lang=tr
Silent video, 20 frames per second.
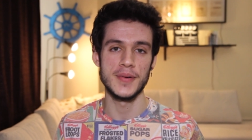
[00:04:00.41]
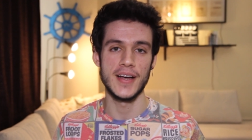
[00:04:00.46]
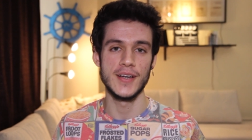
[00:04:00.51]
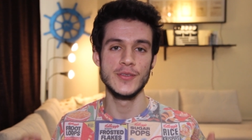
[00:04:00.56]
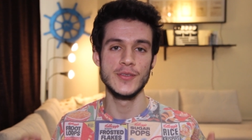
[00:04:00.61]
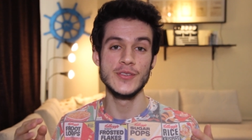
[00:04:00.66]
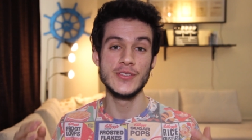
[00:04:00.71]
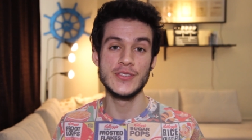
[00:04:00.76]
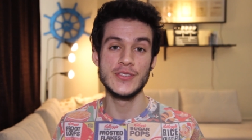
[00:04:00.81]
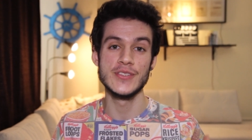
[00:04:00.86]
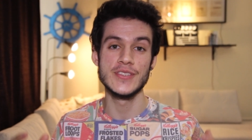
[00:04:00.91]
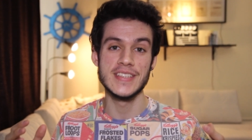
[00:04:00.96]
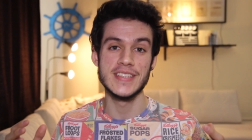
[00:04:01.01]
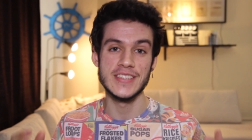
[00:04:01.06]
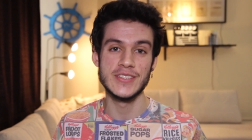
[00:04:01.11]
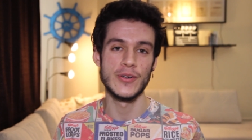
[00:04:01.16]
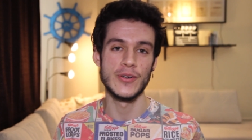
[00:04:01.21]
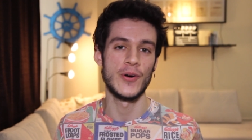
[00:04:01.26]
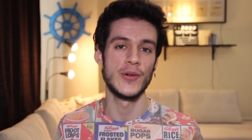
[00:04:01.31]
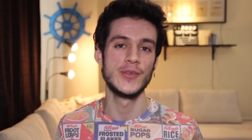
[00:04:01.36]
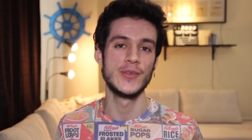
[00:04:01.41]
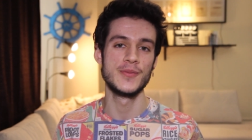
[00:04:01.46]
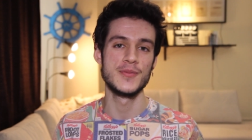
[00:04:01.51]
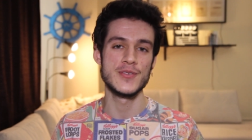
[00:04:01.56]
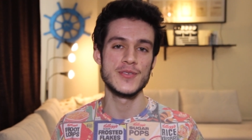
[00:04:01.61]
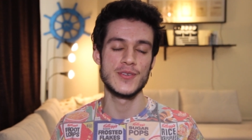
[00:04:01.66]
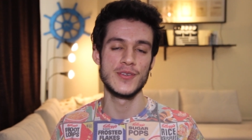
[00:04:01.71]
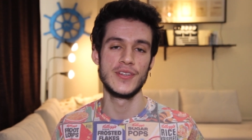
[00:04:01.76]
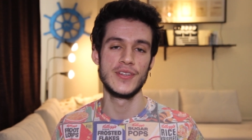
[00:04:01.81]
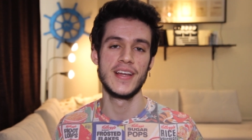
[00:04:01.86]
Yani 300 kişi
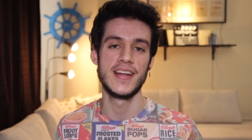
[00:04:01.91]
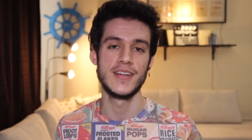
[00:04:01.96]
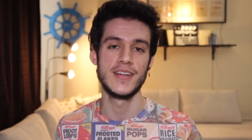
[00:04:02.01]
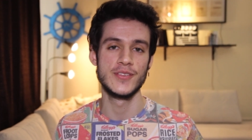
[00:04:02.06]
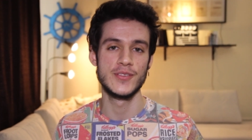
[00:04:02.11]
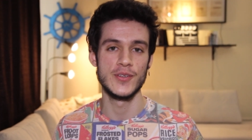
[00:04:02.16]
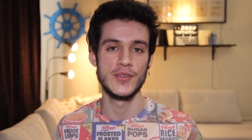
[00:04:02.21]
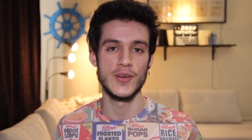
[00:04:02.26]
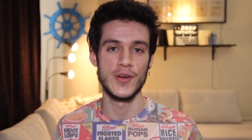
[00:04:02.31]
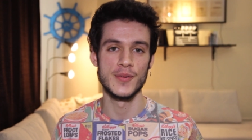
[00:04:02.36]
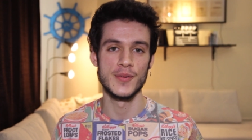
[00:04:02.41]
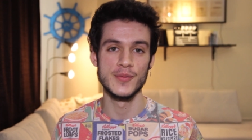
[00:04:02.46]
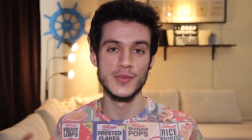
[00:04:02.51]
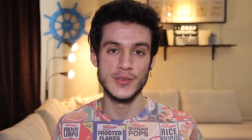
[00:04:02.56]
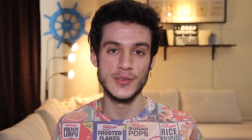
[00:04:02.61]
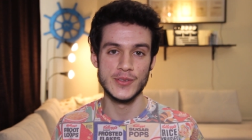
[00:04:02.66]
olduğumuz günleri hatırlıyorum.